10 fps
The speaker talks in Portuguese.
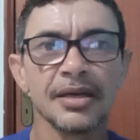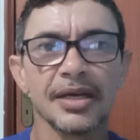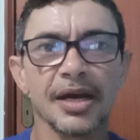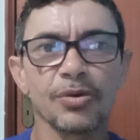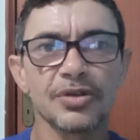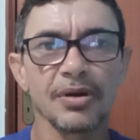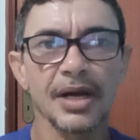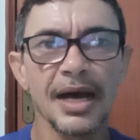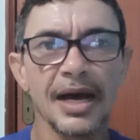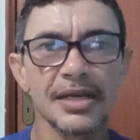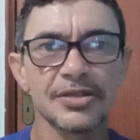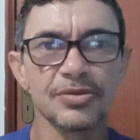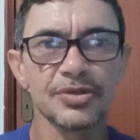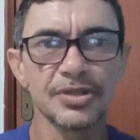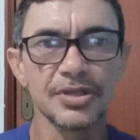Em alguns locais, no
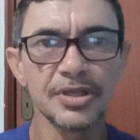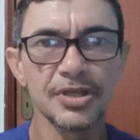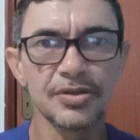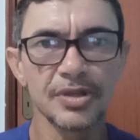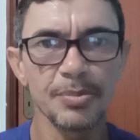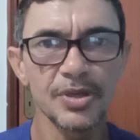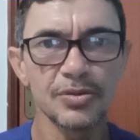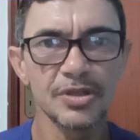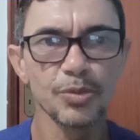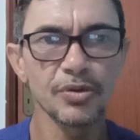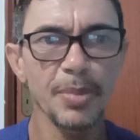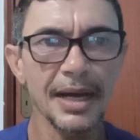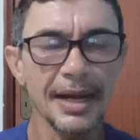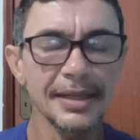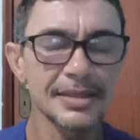sítio, tem pessoas muito
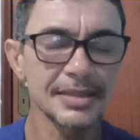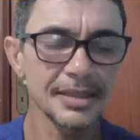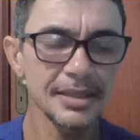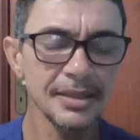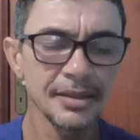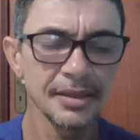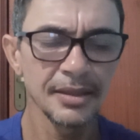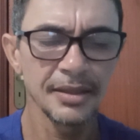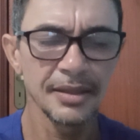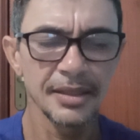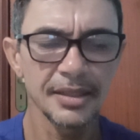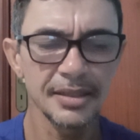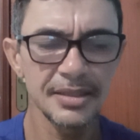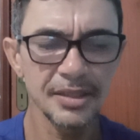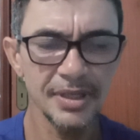paradas aí, que
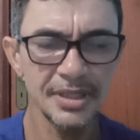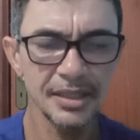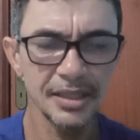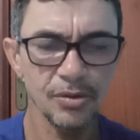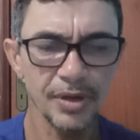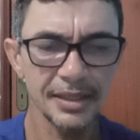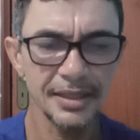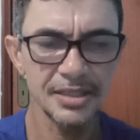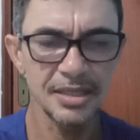diz que não adianta correr atrás